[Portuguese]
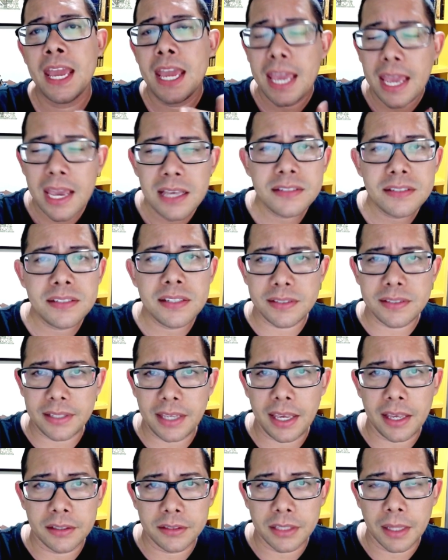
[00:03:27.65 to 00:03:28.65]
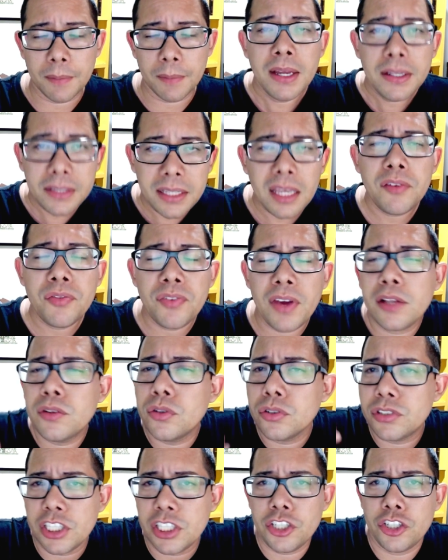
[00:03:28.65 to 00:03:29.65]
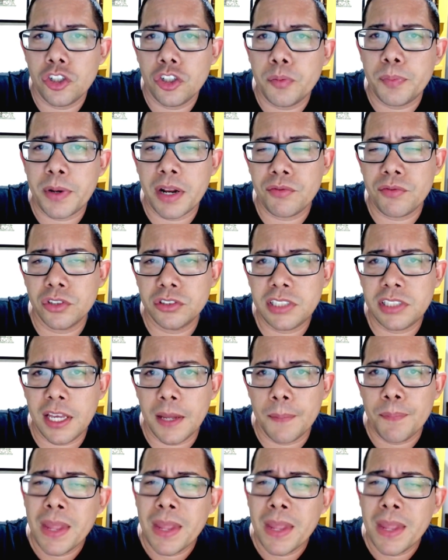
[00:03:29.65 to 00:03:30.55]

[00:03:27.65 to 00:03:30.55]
Esse esquenta tem feito sentido para você?